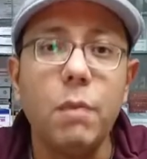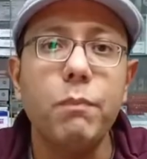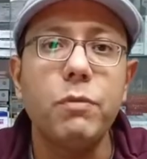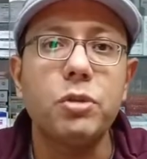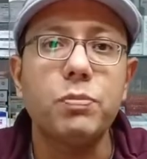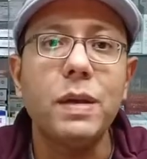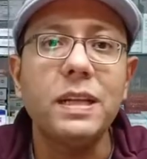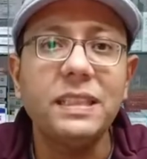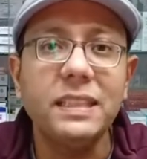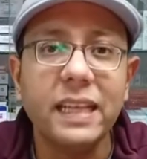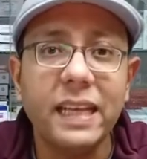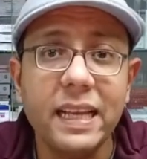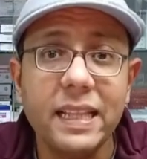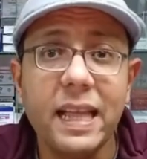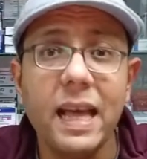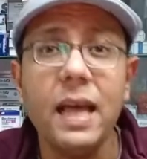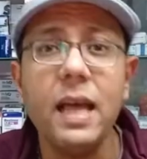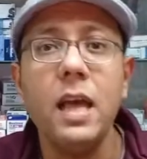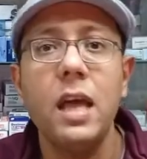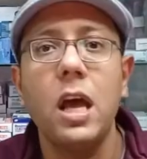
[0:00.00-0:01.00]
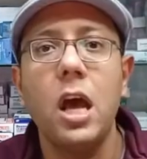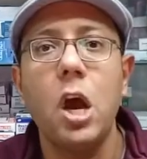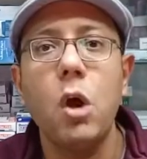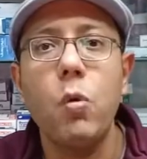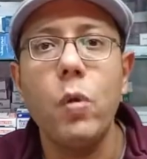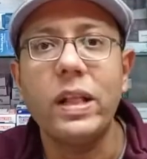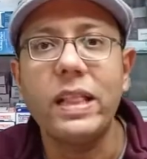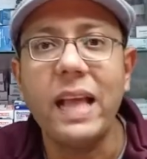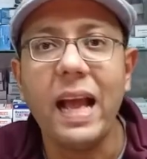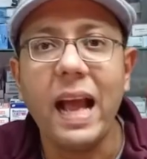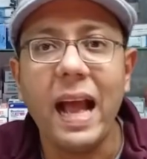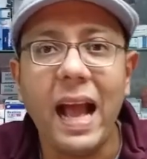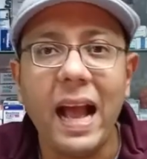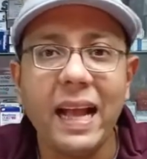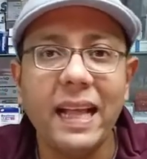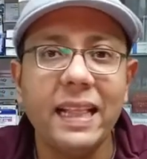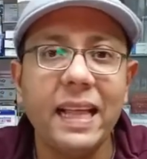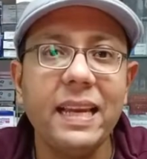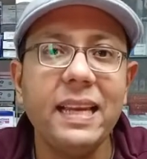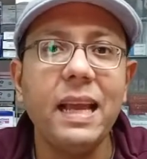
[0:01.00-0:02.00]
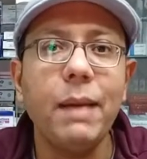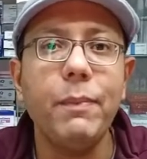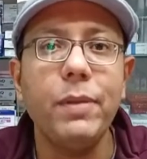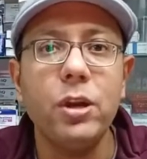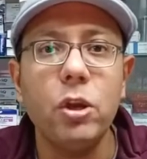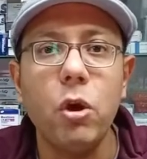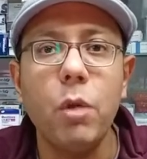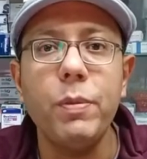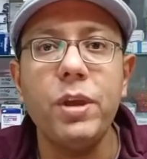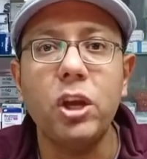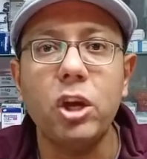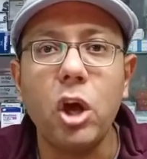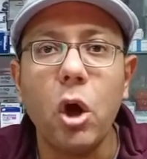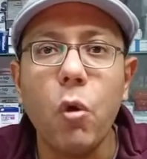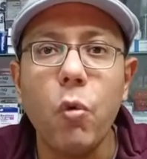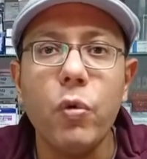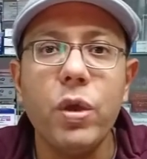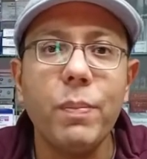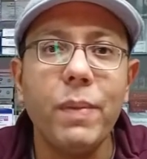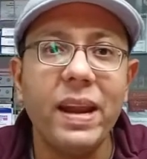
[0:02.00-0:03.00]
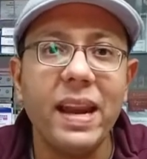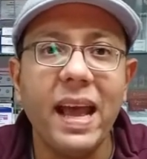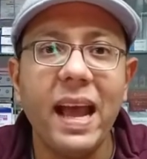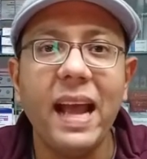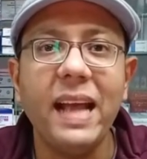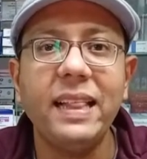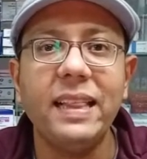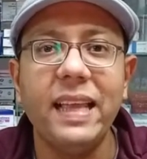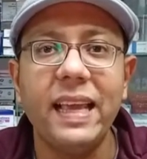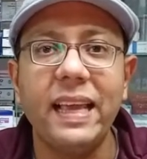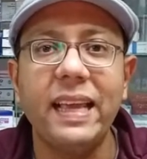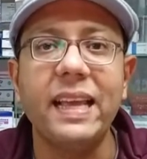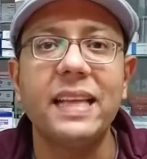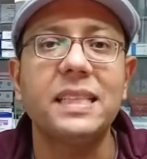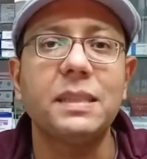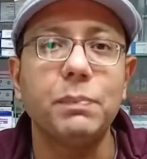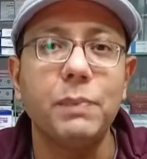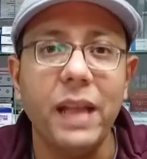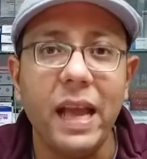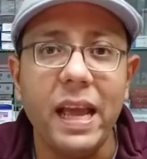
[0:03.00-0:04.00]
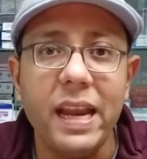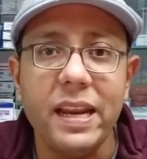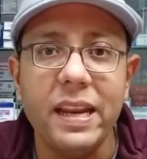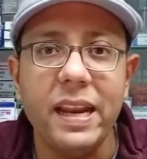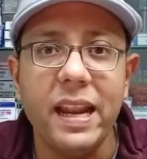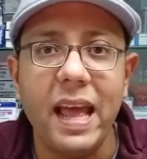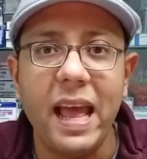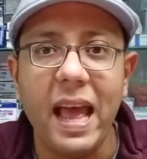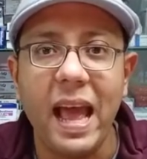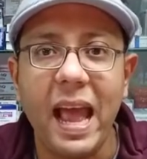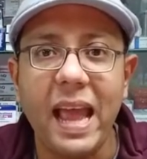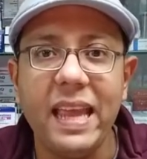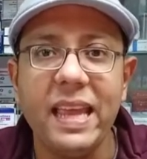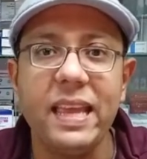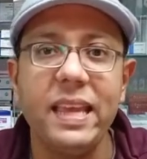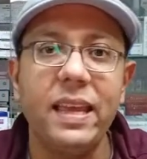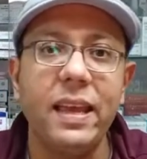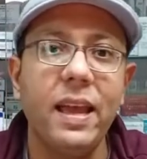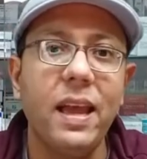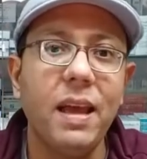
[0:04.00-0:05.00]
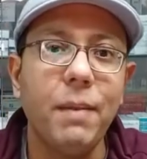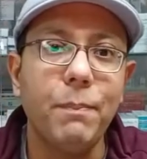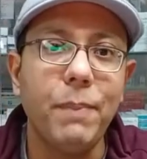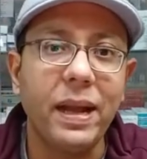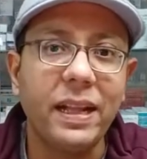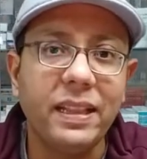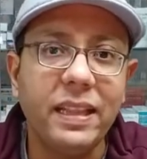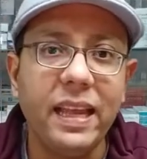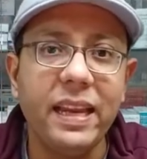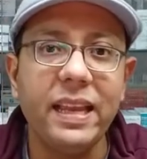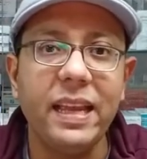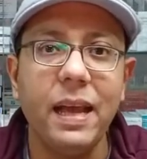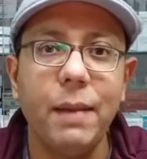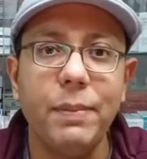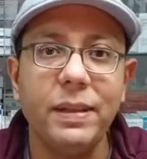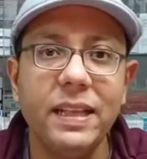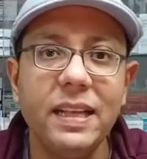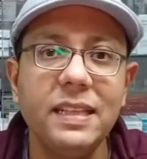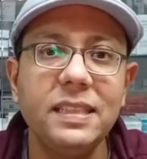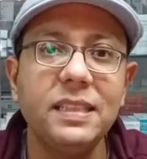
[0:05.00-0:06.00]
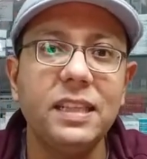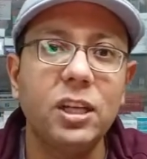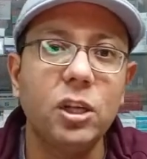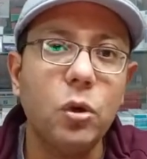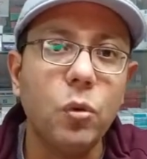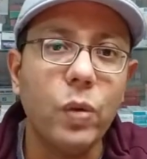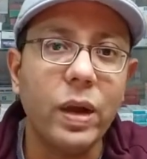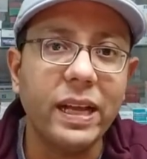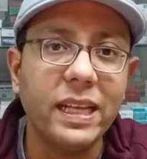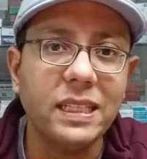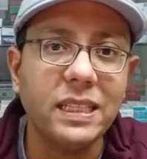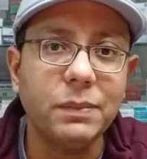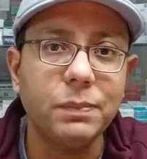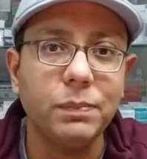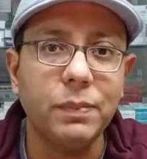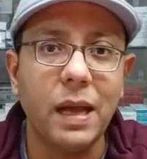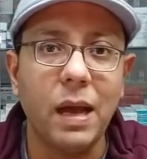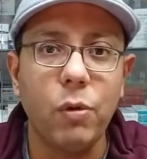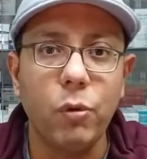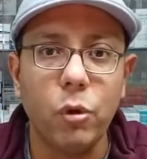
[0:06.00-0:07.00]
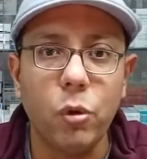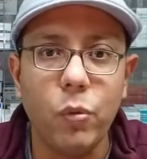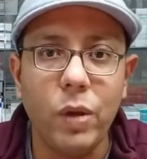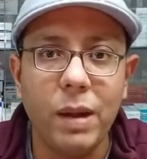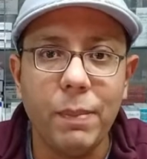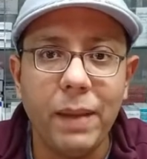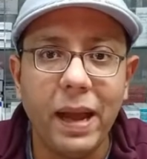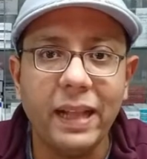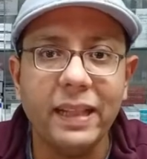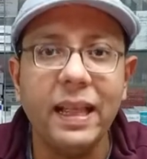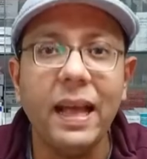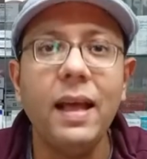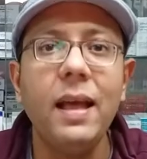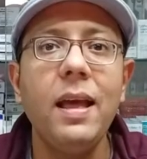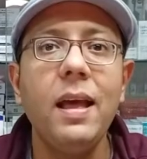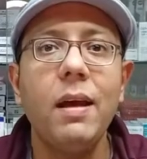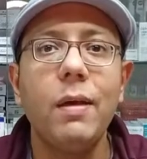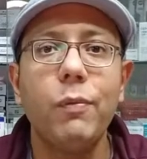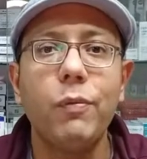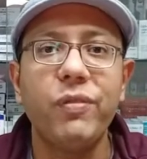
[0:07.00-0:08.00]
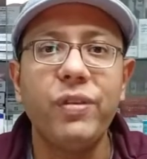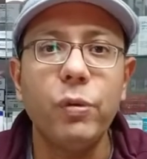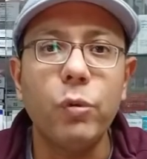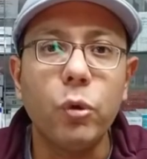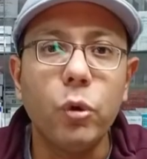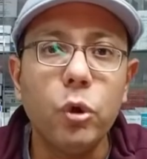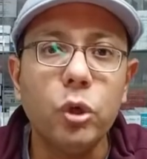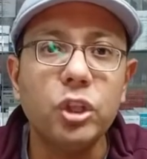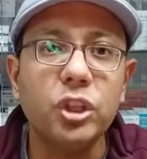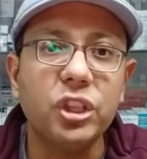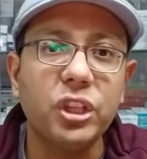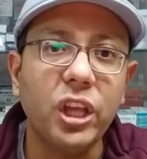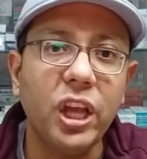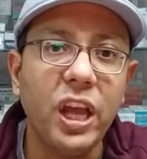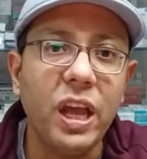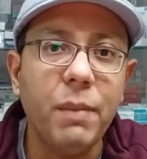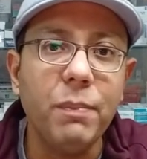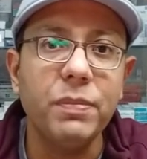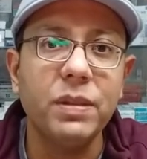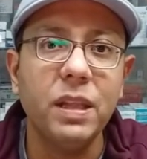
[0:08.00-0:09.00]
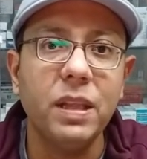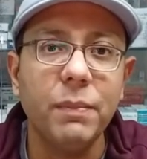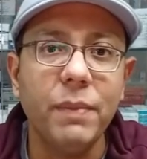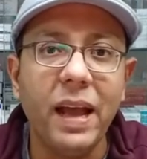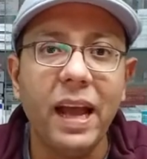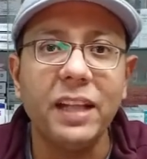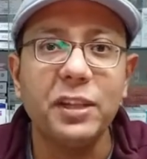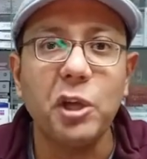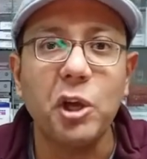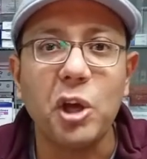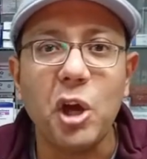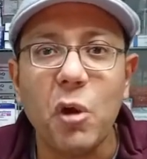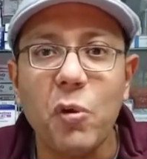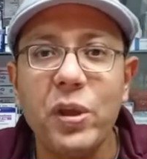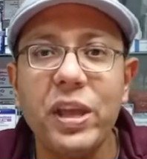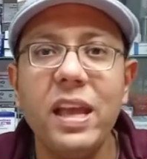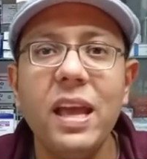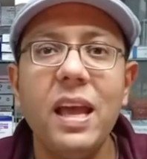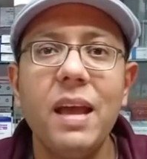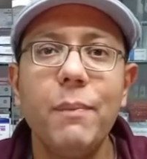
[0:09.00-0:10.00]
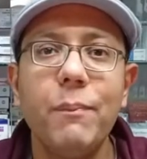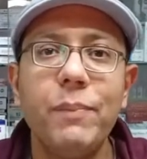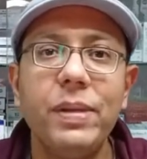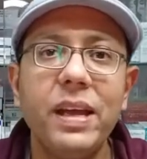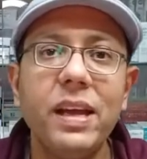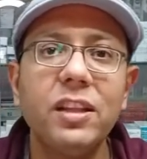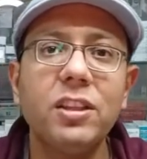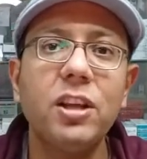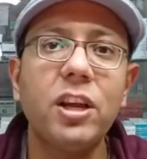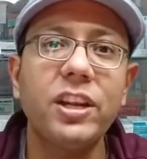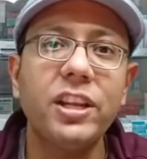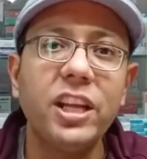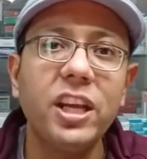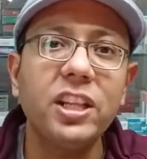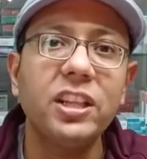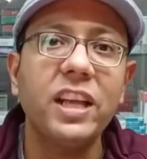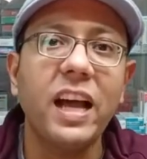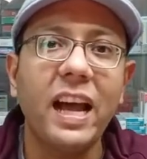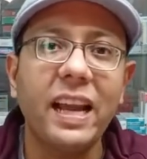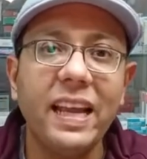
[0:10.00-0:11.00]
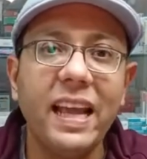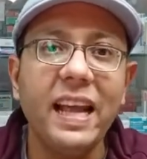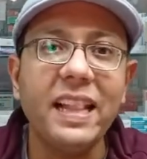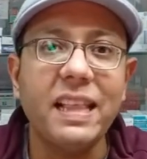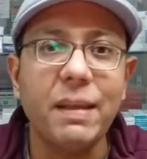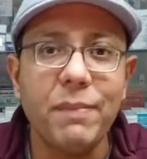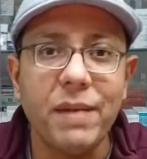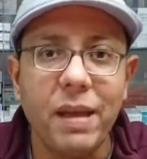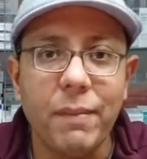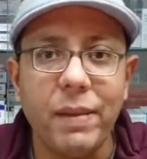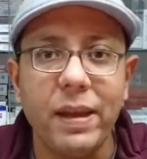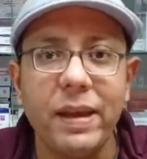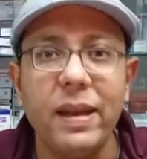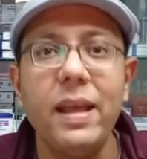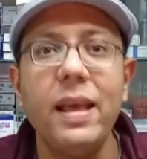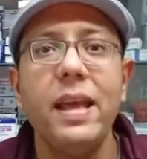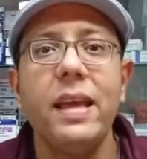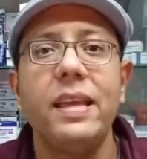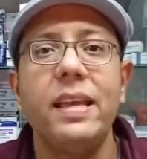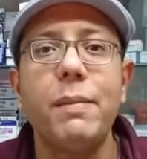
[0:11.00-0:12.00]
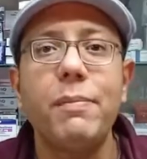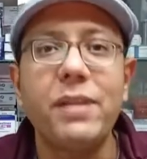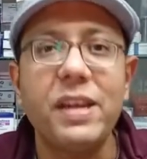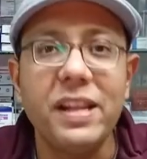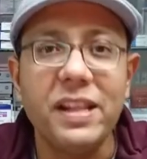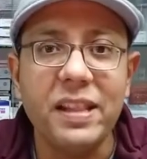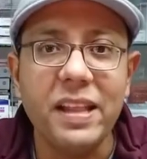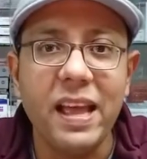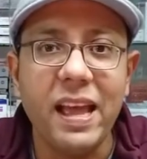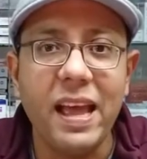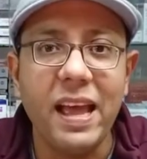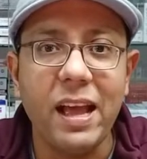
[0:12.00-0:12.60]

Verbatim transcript: مش بس كده هو حاجه تانية ان هو بيقوي مناعه الجسم لان اي بكتيريا بتنزل جوه جسم او جوه المعده في وجود حمض معده قوي بيقدر يقضي عليها تماما يمكن